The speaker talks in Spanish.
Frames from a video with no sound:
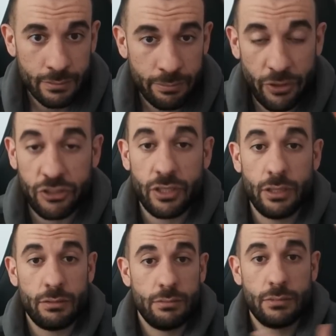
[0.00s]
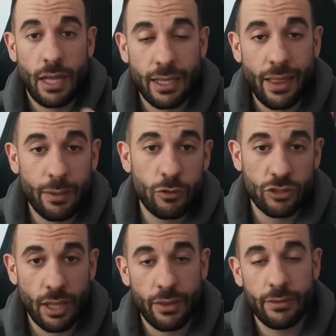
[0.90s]
Pero sí, ha quedado
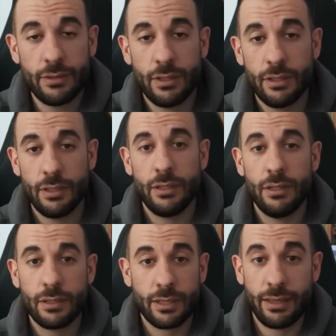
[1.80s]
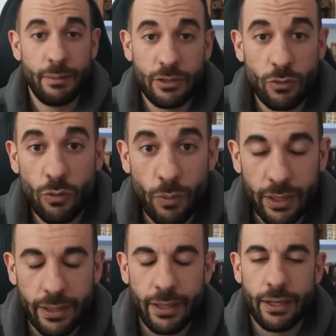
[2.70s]
demostrado que debato con
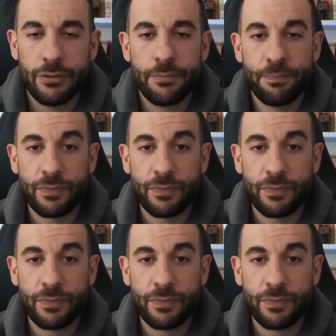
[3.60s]
cualquiera, ¿no?